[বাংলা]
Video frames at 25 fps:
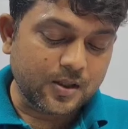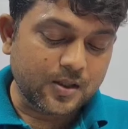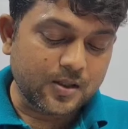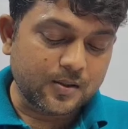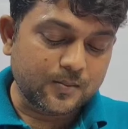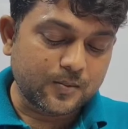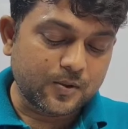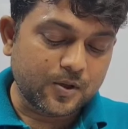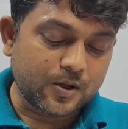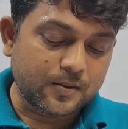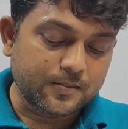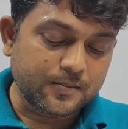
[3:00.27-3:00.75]

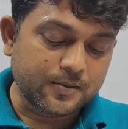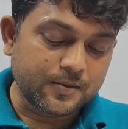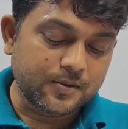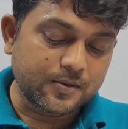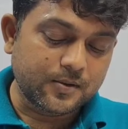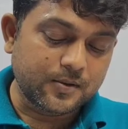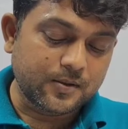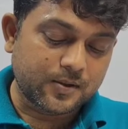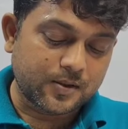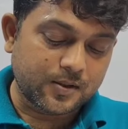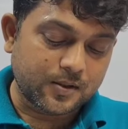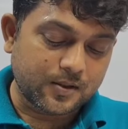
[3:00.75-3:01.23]
সালের
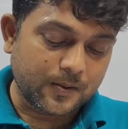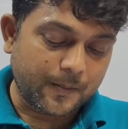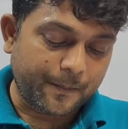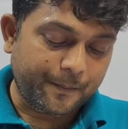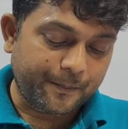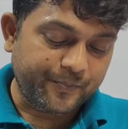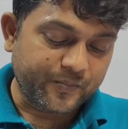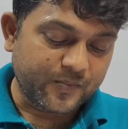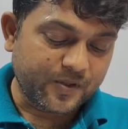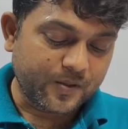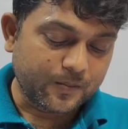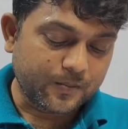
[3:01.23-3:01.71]
মহাবিদ্রোহকে
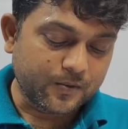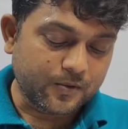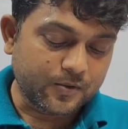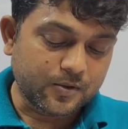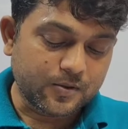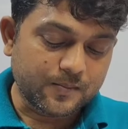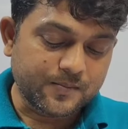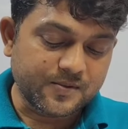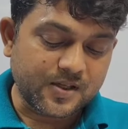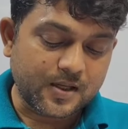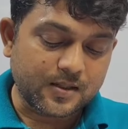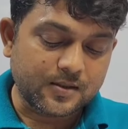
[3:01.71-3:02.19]

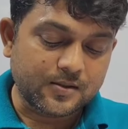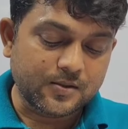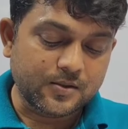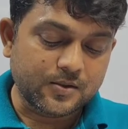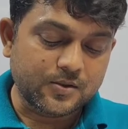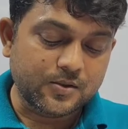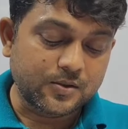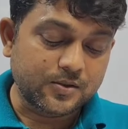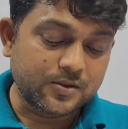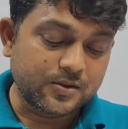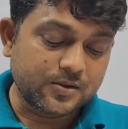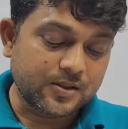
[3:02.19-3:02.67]
প্রথম জাতীয়
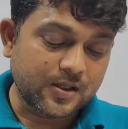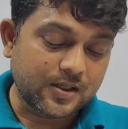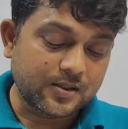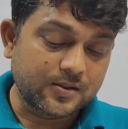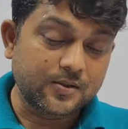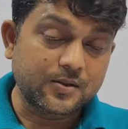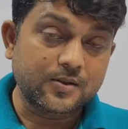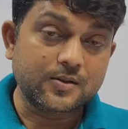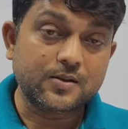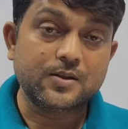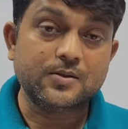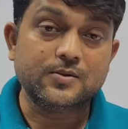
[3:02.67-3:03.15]

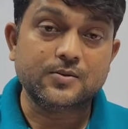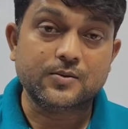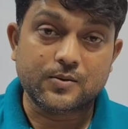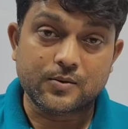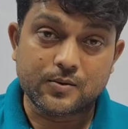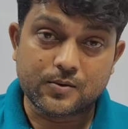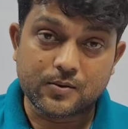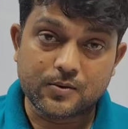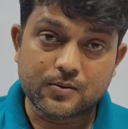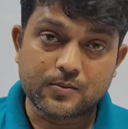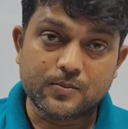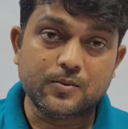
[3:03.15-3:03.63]
স্বাধীনতার
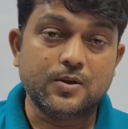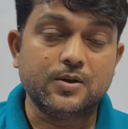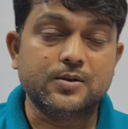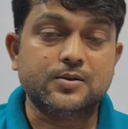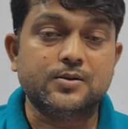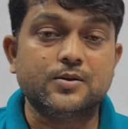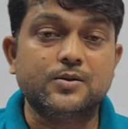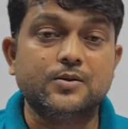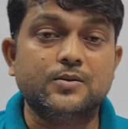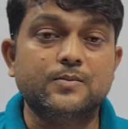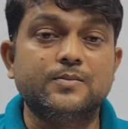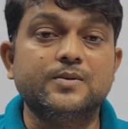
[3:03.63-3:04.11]
যুদ্ধ
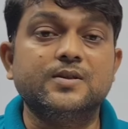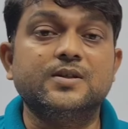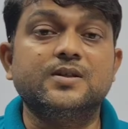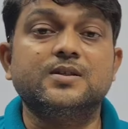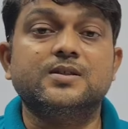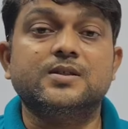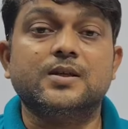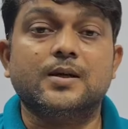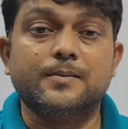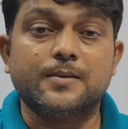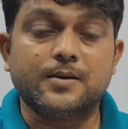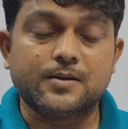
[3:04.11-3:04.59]
বলেছিল
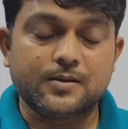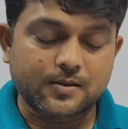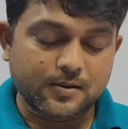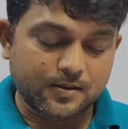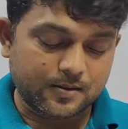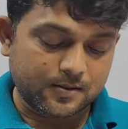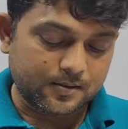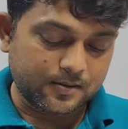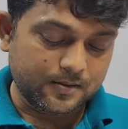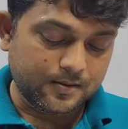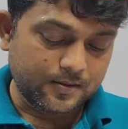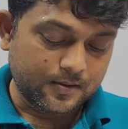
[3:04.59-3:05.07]
বিডি
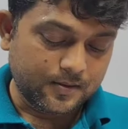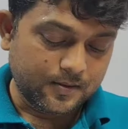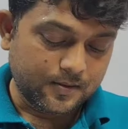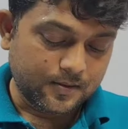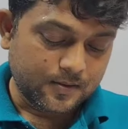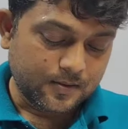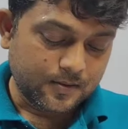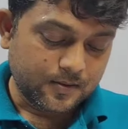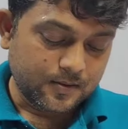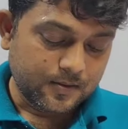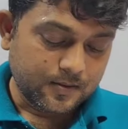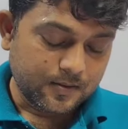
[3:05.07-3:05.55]
সাবারকর
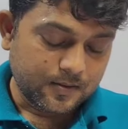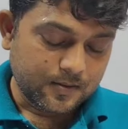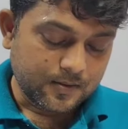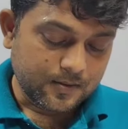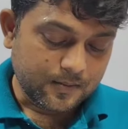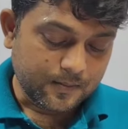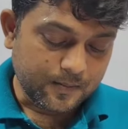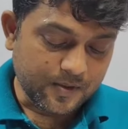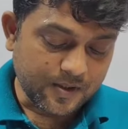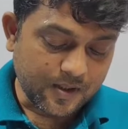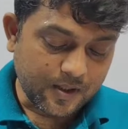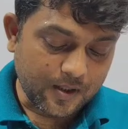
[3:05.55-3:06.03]

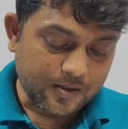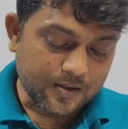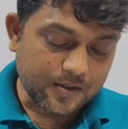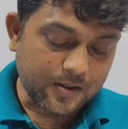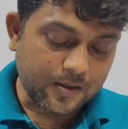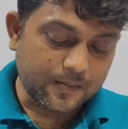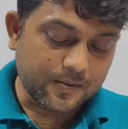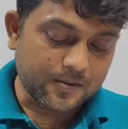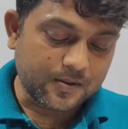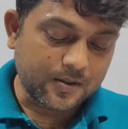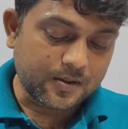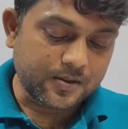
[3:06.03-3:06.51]
বিনায়ক
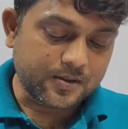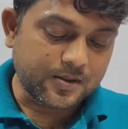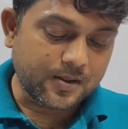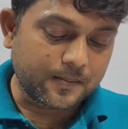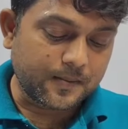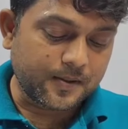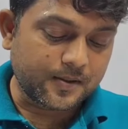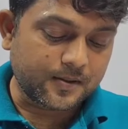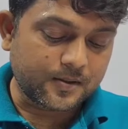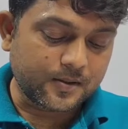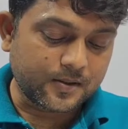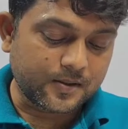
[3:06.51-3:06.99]
দামোদর
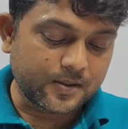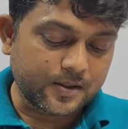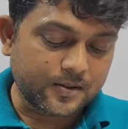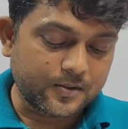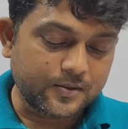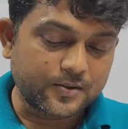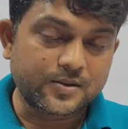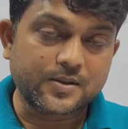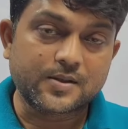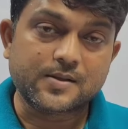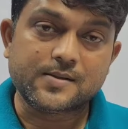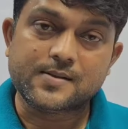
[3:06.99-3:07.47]
সাবারকর
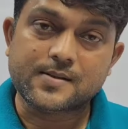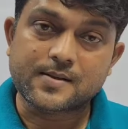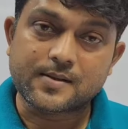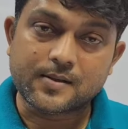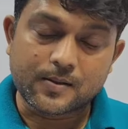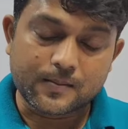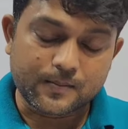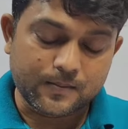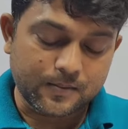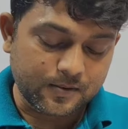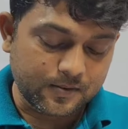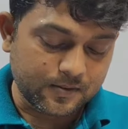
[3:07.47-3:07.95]
একুশের সি
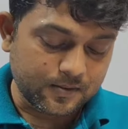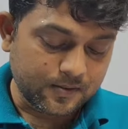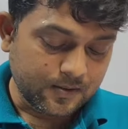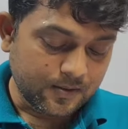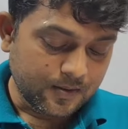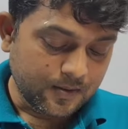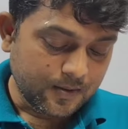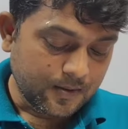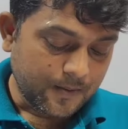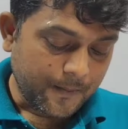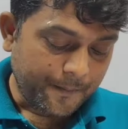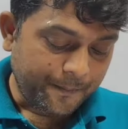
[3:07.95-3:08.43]
নম্বর
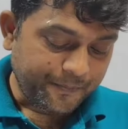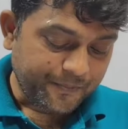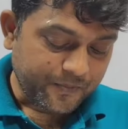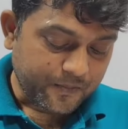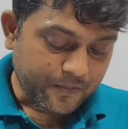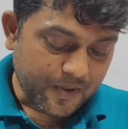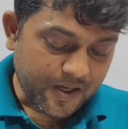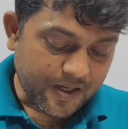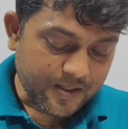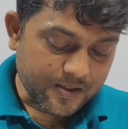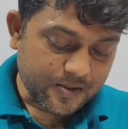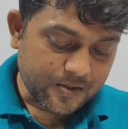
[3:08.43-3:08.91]

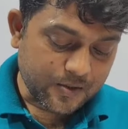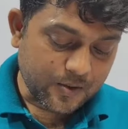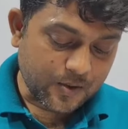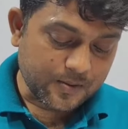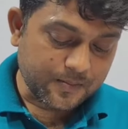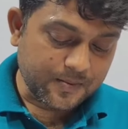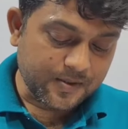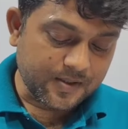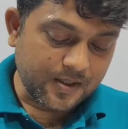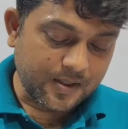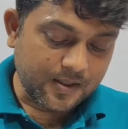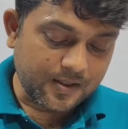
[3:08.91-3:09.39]
বাইশ
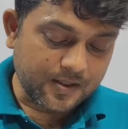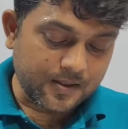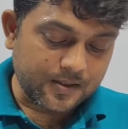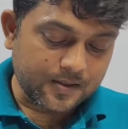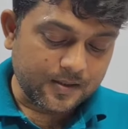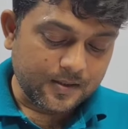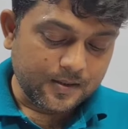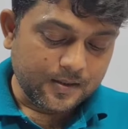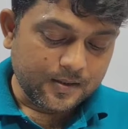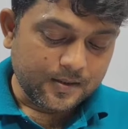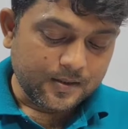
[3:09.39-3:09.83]
সংবিধানের